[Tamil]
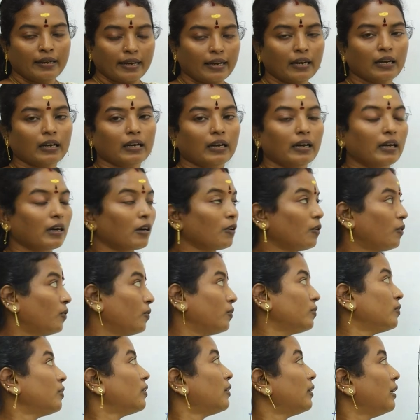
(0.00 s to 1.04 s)
என்ன காரணம்
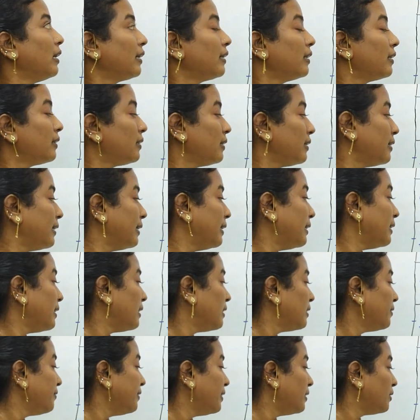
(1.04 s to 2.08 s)
லக்னத்திற்கு
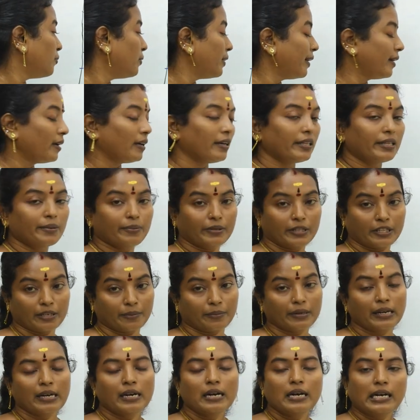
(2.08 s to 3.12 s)
எட்டாவது வீட்டுடைய
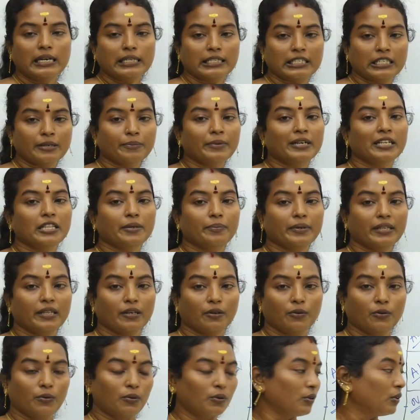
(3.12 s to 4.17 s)
ஆதிபத்தியம் அஷ்டமாதிபதி
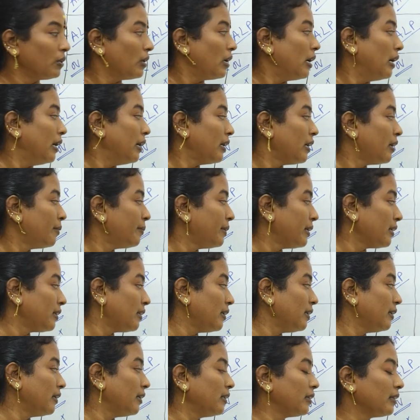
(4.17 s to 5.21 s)
குரு ஆறாம்
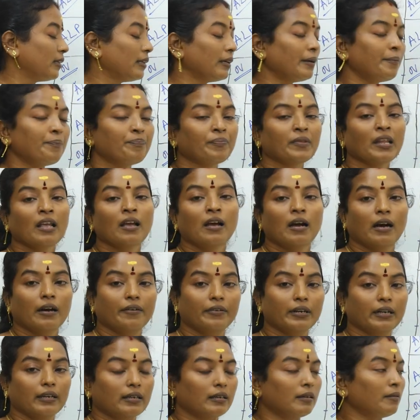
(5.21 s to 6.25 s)
இடத்துல இருந்து
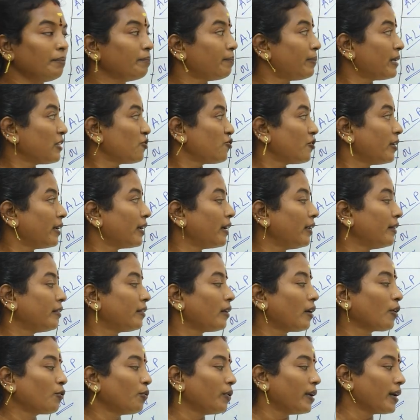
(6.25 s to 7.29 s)
அவருக்கு பிரச்சனைகளை
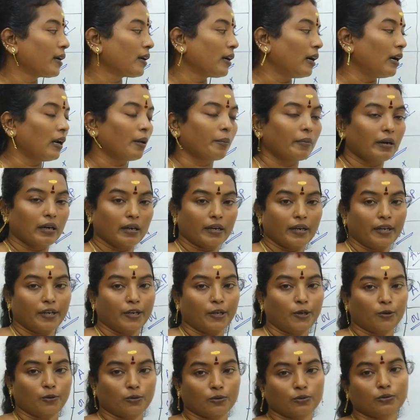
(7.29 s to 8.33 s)
தரக்கூடிய காலமாக
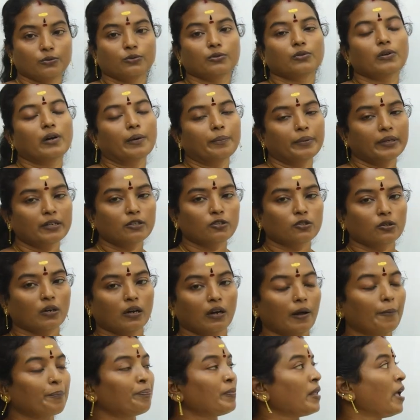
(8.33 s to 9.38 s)
இருக்கும் அப்படின்னு
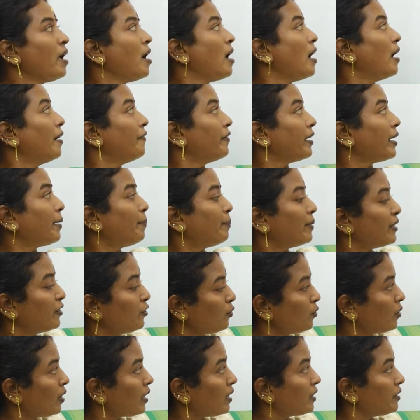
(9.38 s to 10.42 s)
சொல்லலாம் அவரே
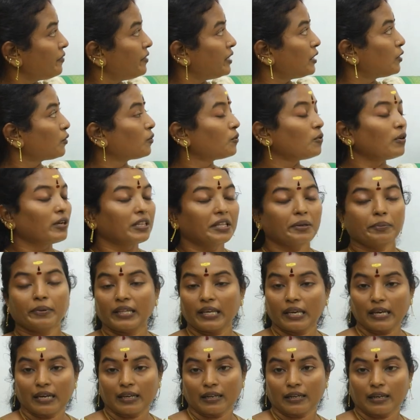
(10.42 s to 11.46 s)
பதினோராவது வீட்டுக்கும்
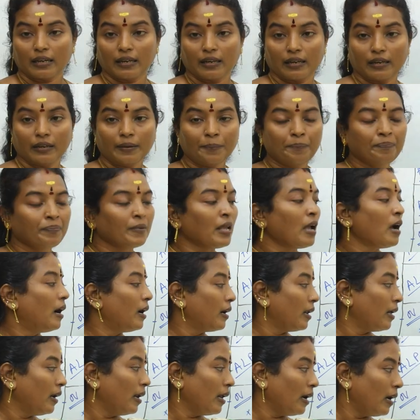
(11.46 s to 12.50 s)
அதிபதி ஆகிறாரு
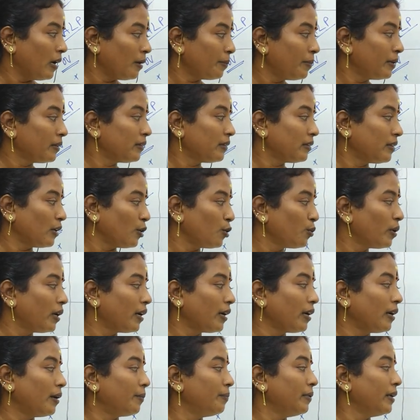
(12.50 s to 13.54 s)
ஆனால் லாபம்
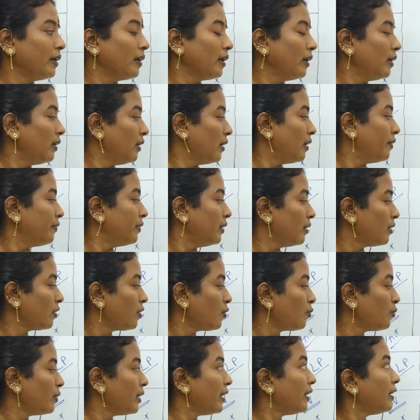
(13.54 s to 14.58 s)
தருவாரா அப்படின்னா அவர்
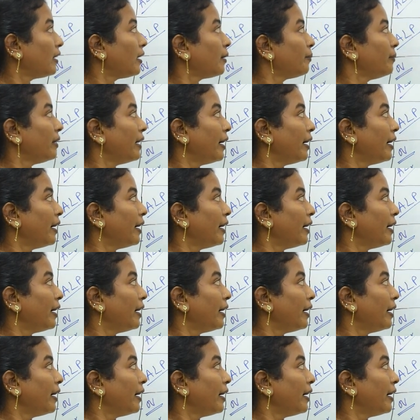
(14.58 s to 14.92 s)
இருக்கக்கூடிய இடம்